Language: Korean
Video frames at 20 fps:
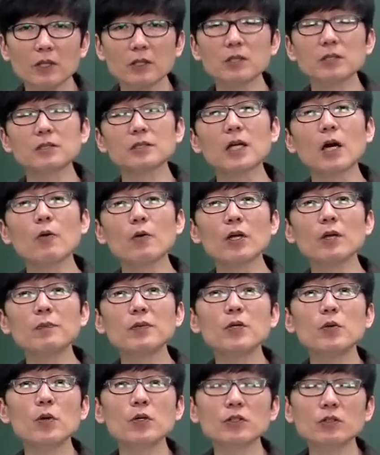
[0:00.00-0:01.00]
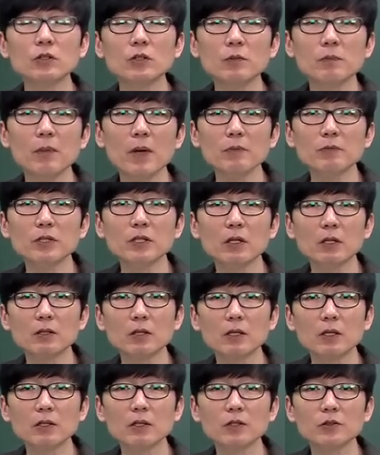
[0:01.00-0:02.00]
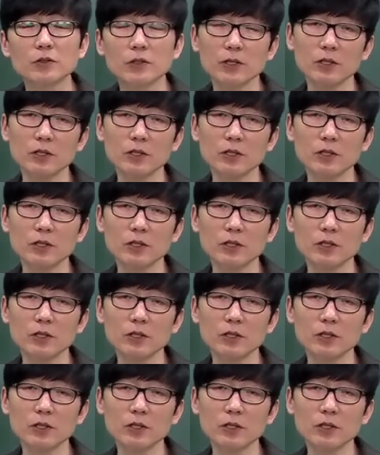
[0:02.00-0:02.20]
즉, 자원의 비효율적인 배분이 나타나게 되죠.